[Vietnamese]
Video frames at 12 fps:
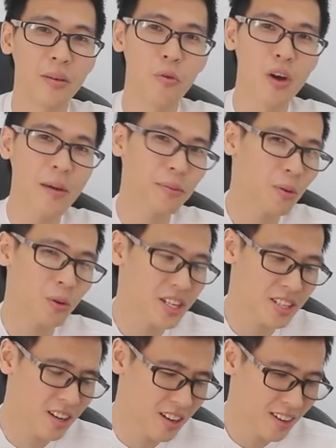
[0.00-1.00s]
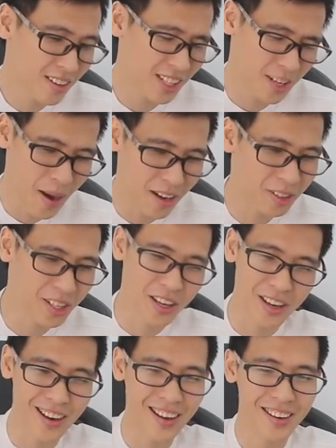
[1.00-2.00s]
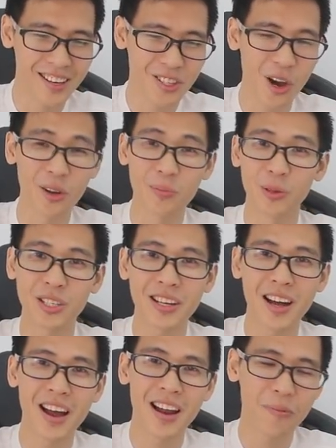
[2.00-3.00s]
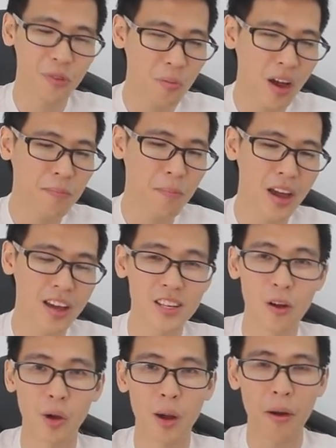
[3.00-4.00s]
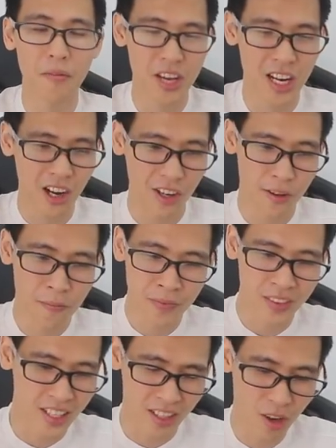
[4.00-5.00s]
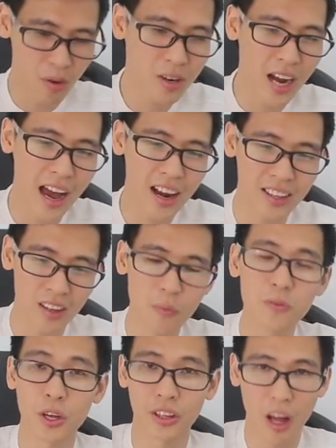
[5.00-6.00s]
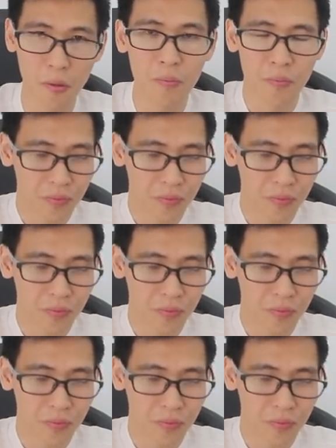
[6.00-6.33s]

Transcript: để mua laptop Razer thì các bạn có thể à, lựa chọn một chiếc à, laptop hát pê dòng à, Pavilion, nhìn nó cũng khá là tông sật tông.